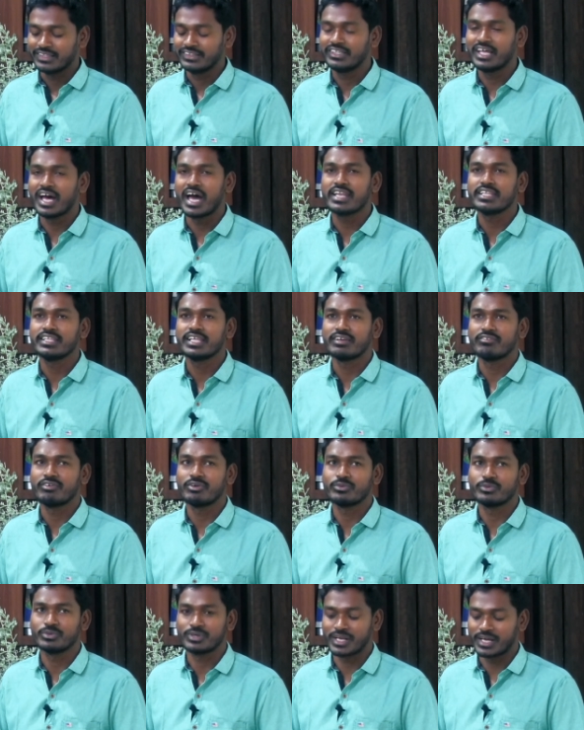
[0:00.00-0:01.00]
దారి
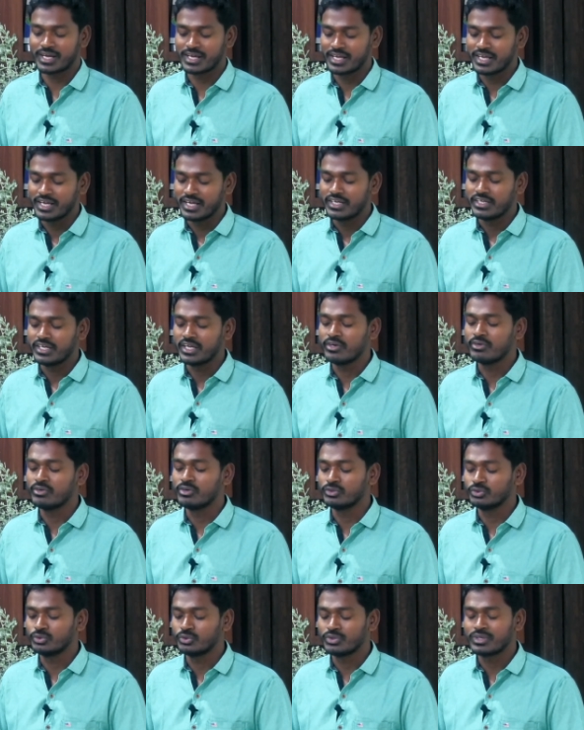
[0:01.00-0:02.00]
తెలవకున్నా
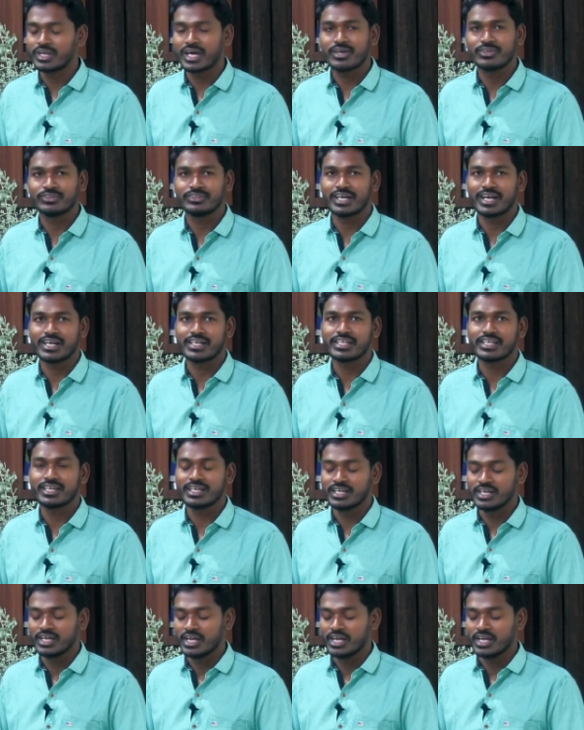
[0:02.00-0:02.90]
ఎన్నో దూరాలు దాటి